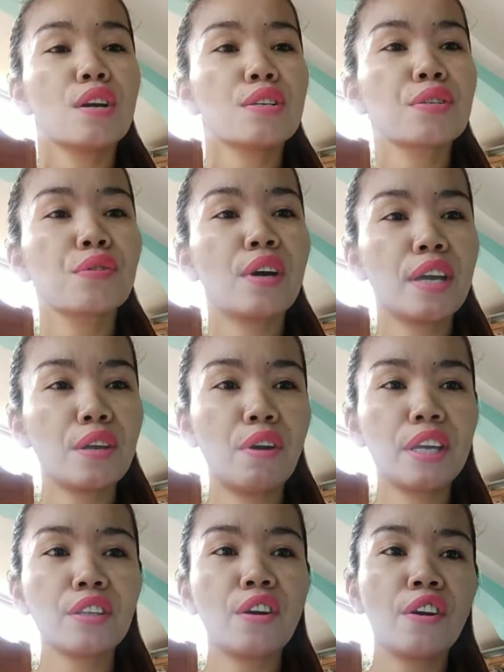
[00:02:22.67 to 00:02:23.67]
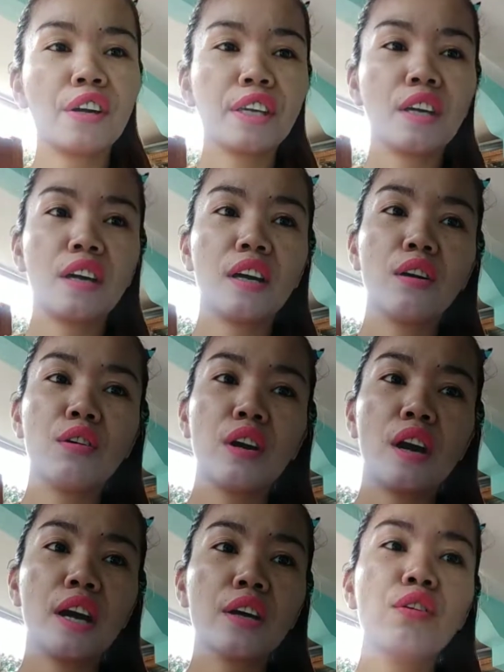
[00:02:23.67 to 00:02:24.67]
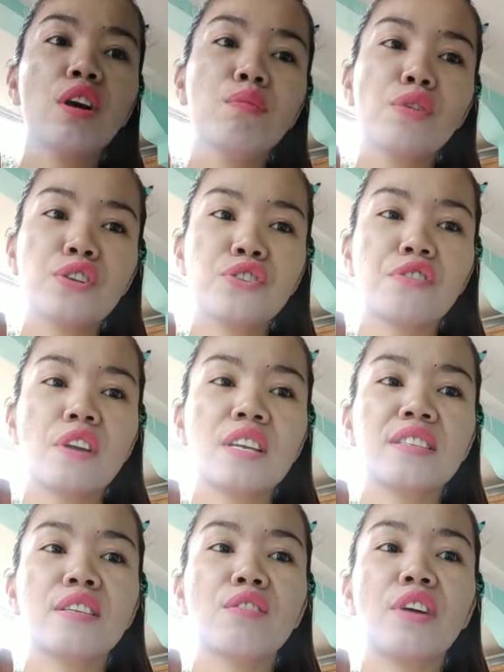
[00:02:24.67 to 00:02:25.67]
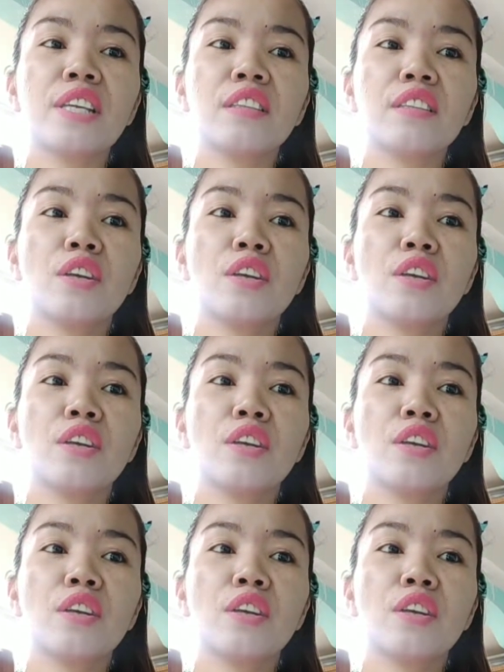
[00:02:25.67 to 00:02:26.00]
So I White Korea Aqua Moisturizing White